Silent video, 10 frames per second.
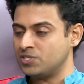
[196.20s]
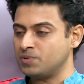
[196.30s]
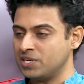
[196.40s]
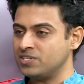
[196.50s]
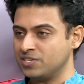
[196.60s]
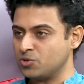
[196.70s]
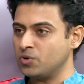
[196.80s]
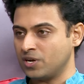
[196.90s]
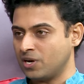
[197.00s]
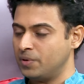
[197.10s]
సినిమా
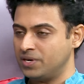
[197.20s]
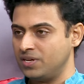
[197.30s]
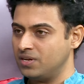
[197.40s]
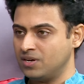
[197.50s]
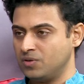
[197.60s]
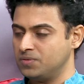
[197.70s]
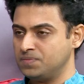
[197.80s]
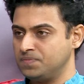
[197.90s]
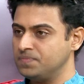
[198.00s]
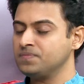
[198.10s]
ఫస్ట్
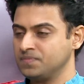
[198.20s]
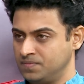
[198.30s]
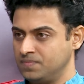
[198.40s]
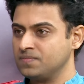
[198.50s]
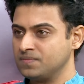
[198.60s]
మందే రిలీజ్ అయింది